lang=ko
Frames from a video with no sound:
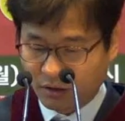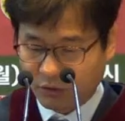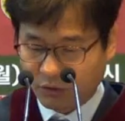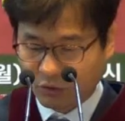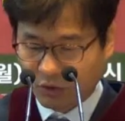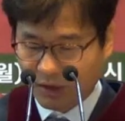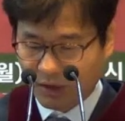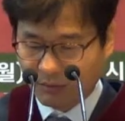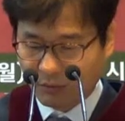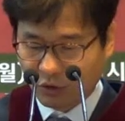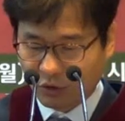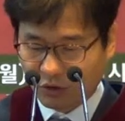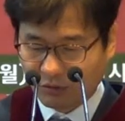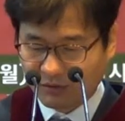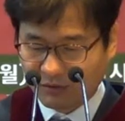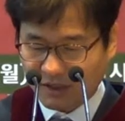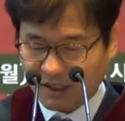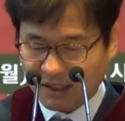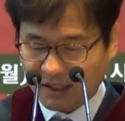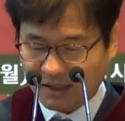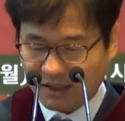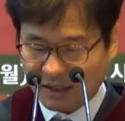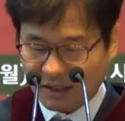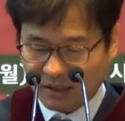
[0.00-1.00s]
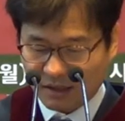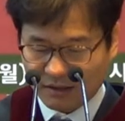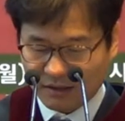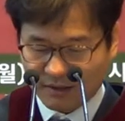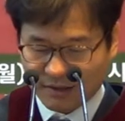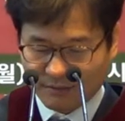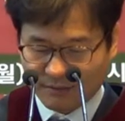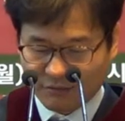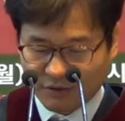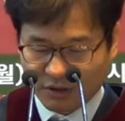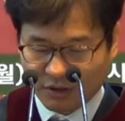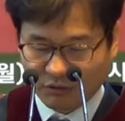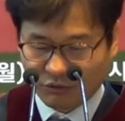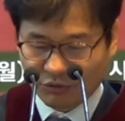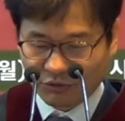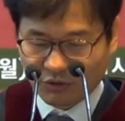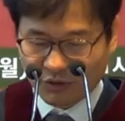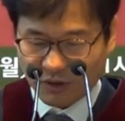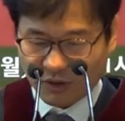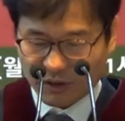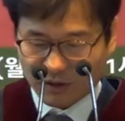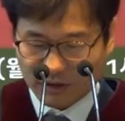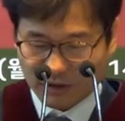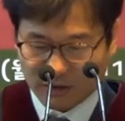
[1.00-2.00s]
요한복음 4장
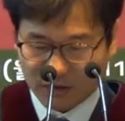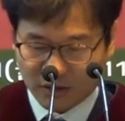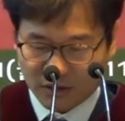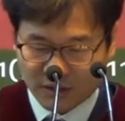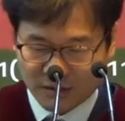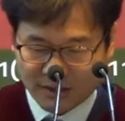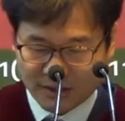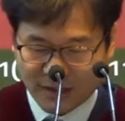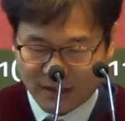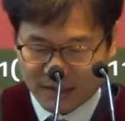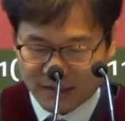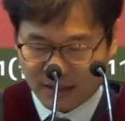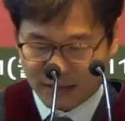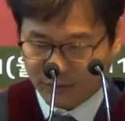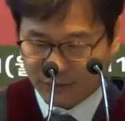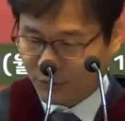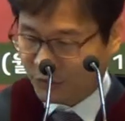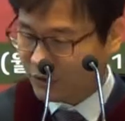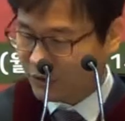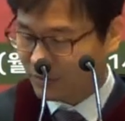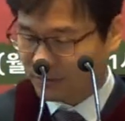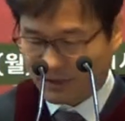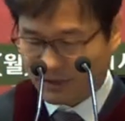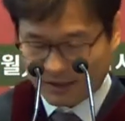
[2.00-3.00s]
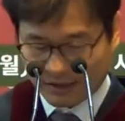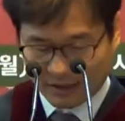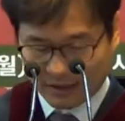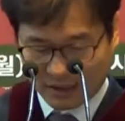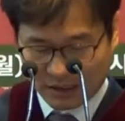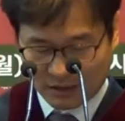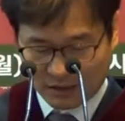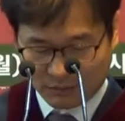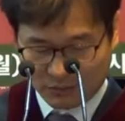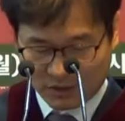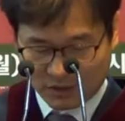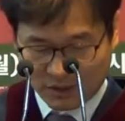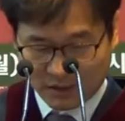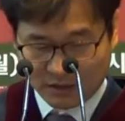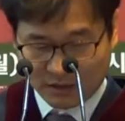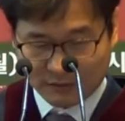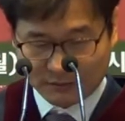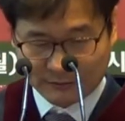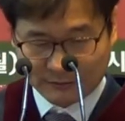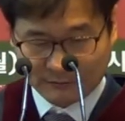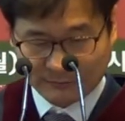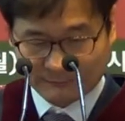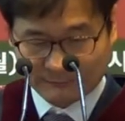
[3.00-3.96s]
39절에서 45절 말씀까지입니다.